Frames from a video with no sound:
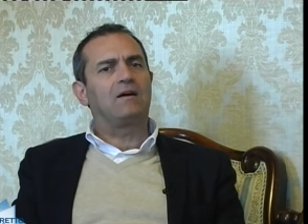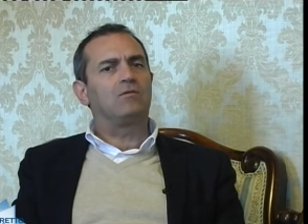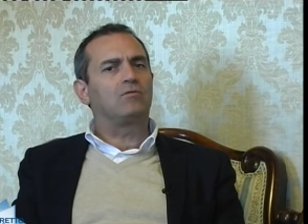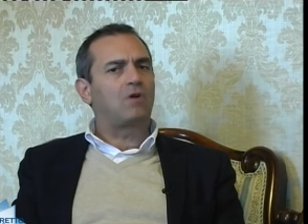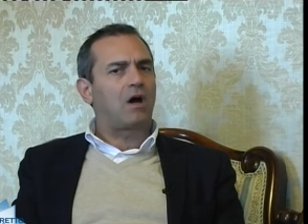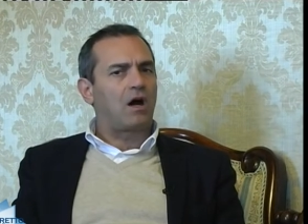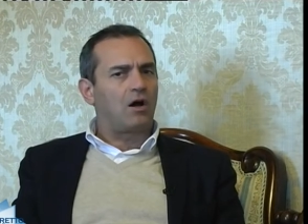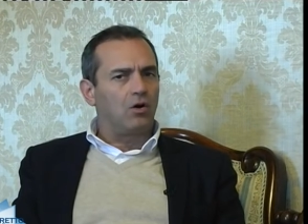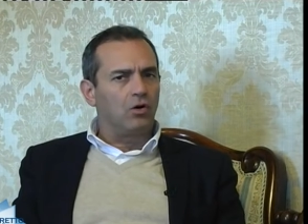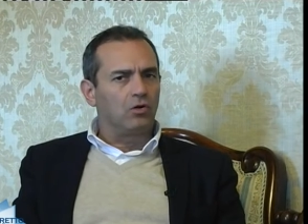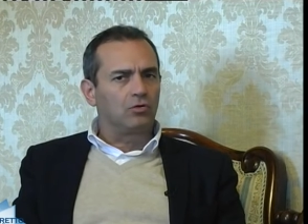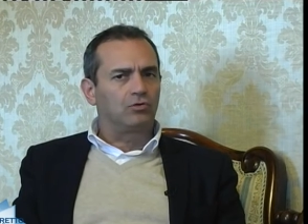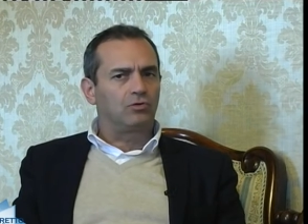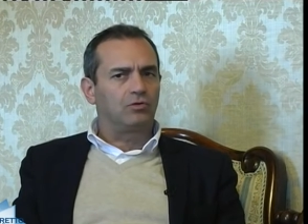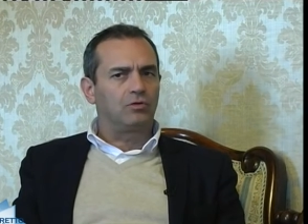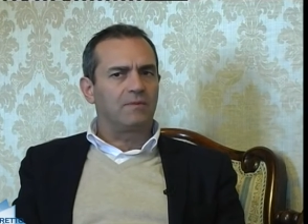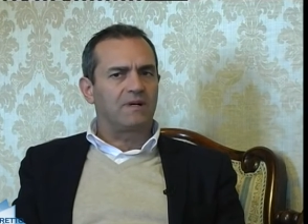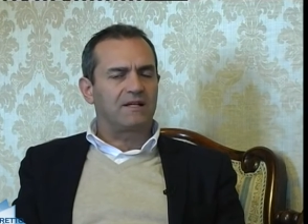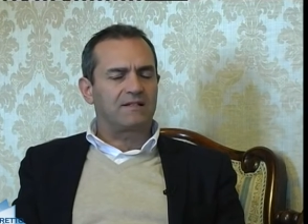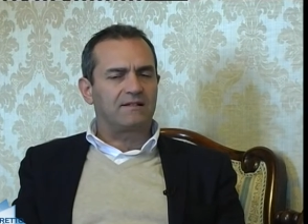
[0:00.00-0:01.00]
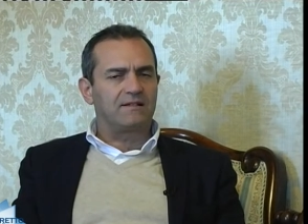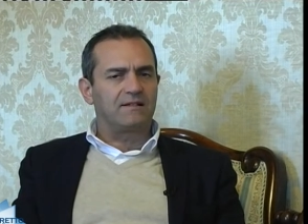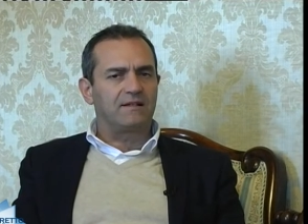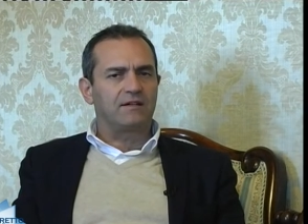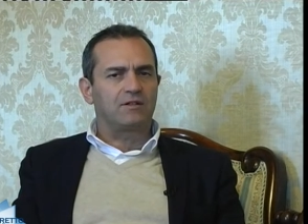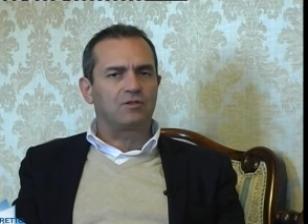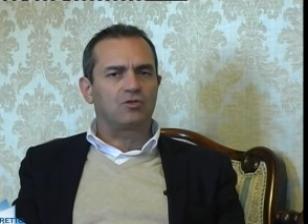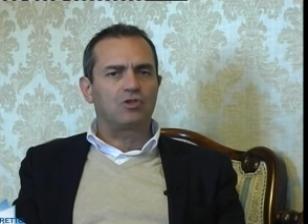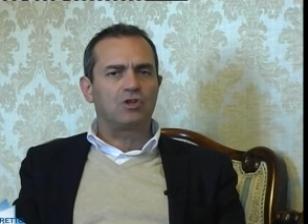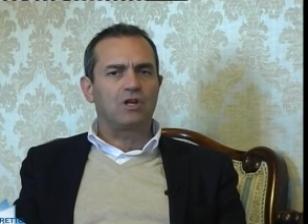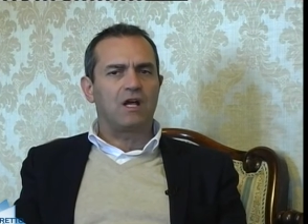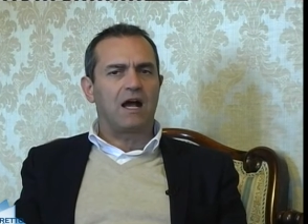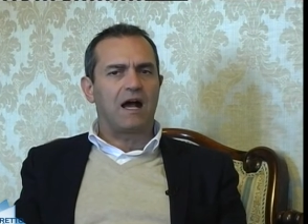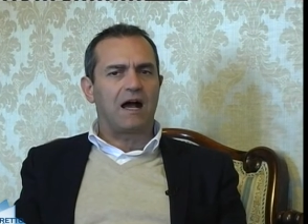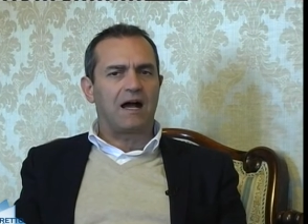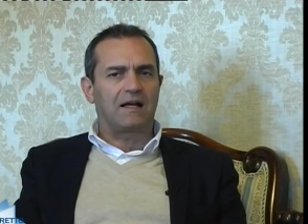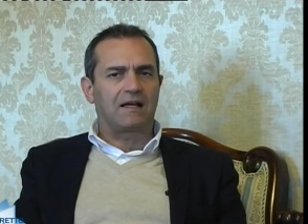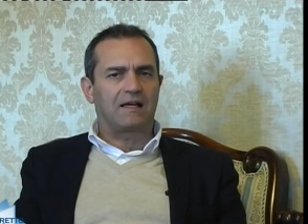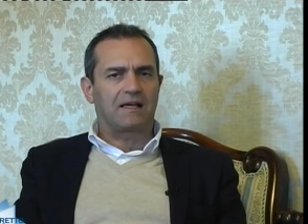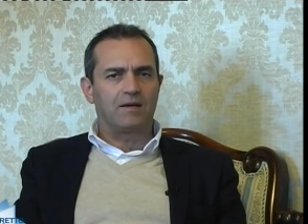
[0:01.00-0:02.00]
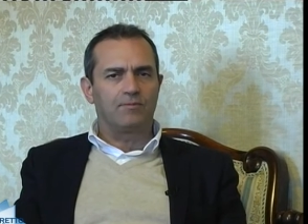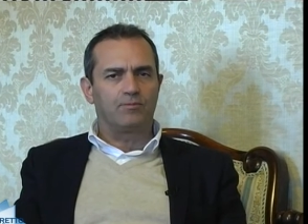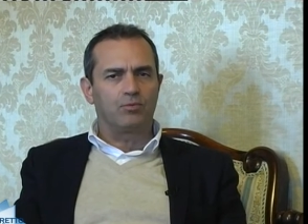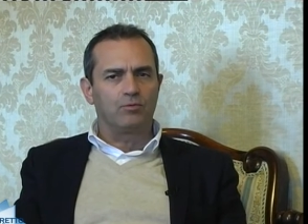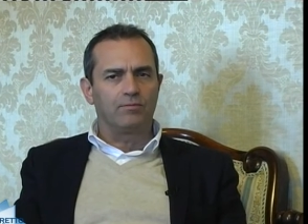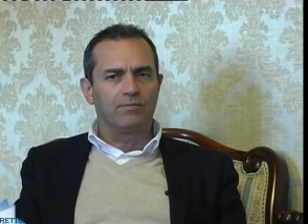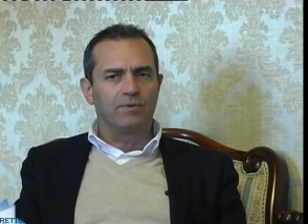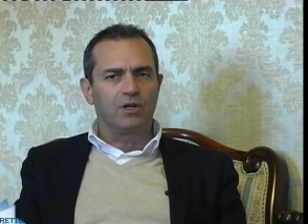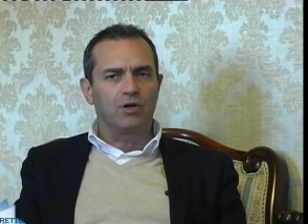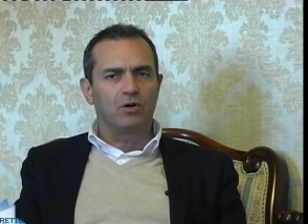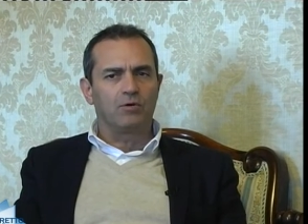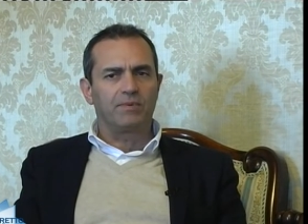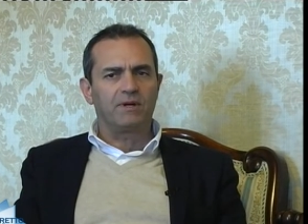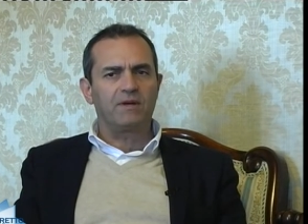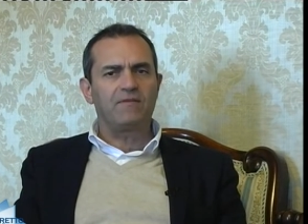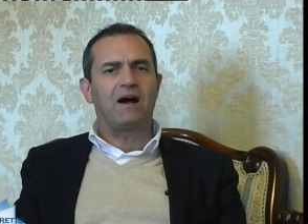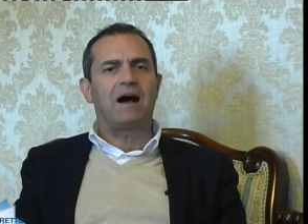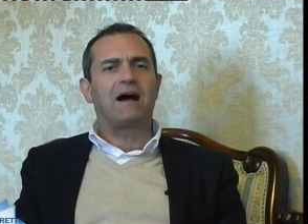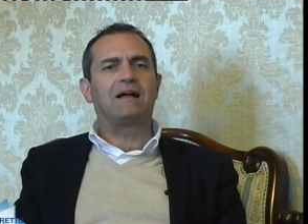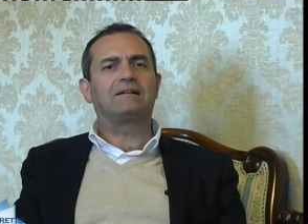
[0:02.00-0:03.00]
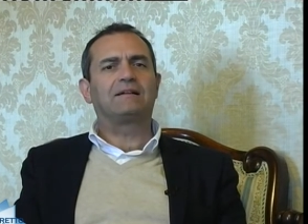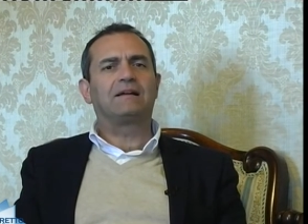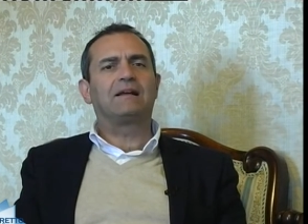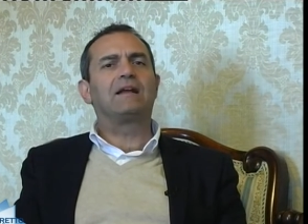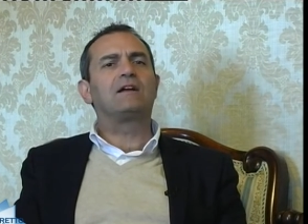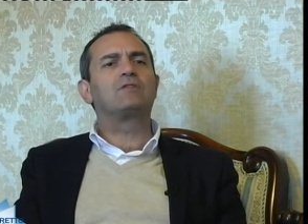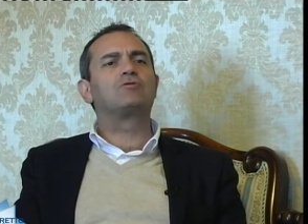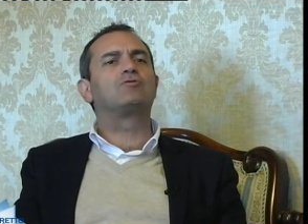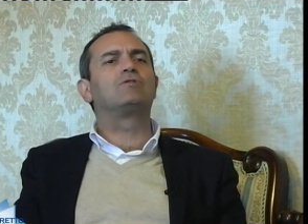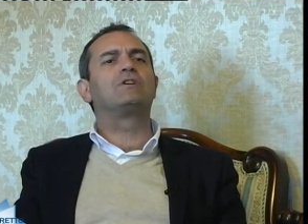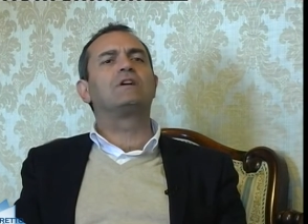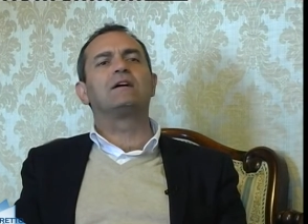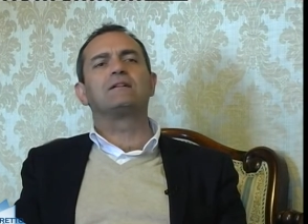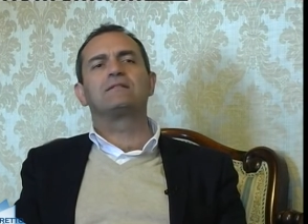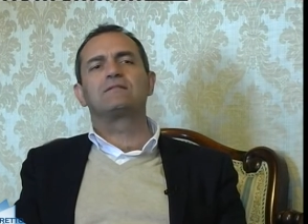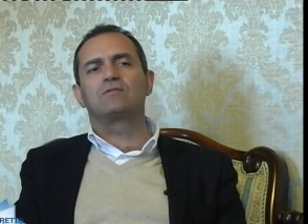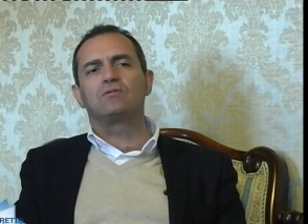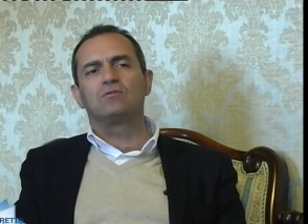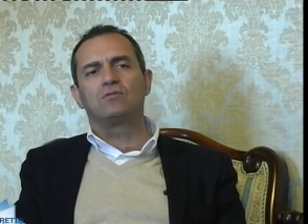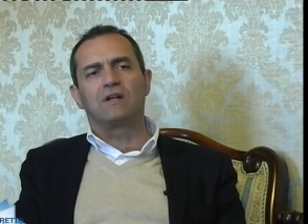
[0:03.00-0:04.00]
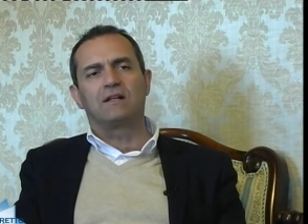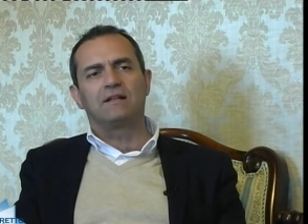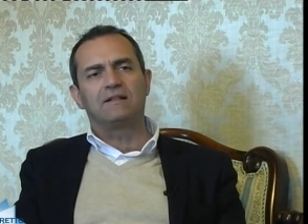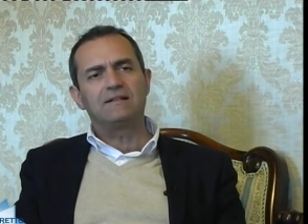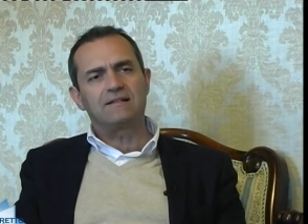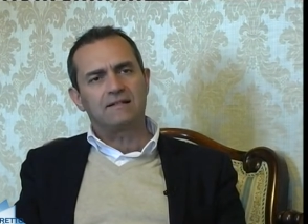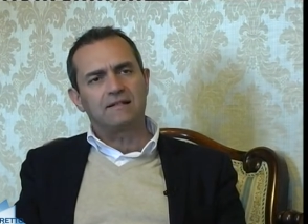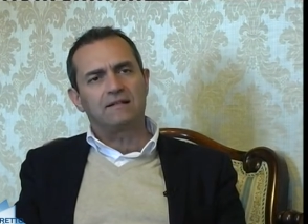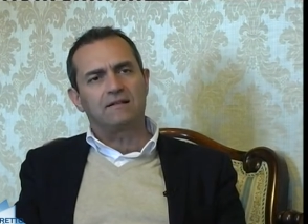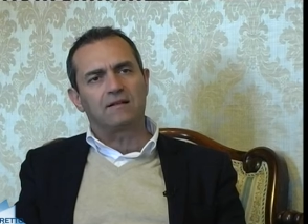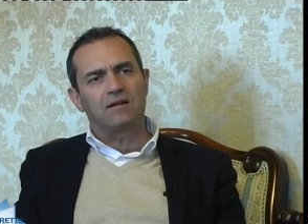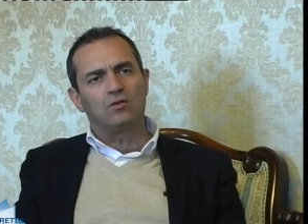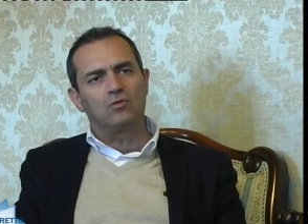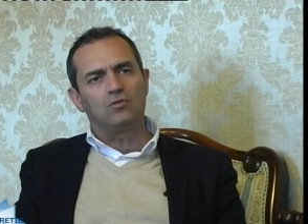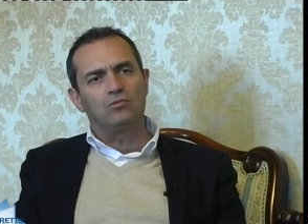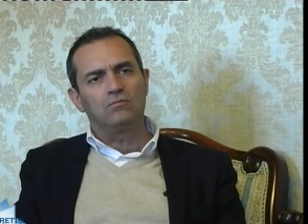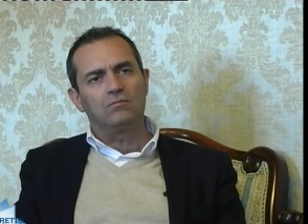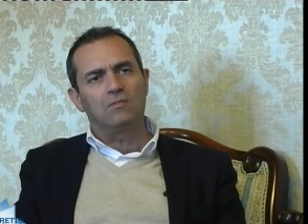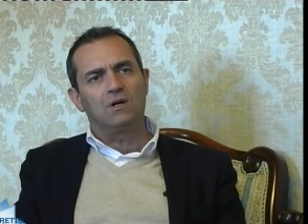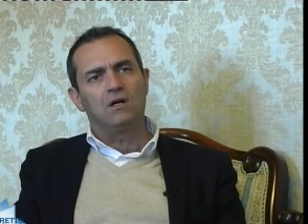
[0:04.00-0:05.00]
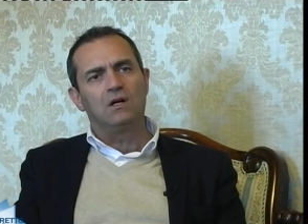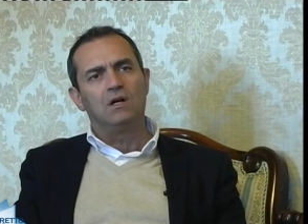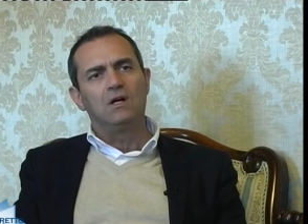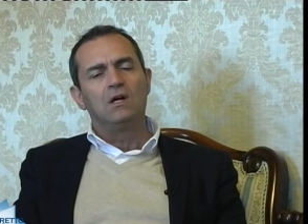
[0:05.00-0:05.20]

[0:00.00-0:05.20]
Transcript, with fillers: una ottima sinergia anche pubblico-privata e l'aggiudicazione di Sitelum,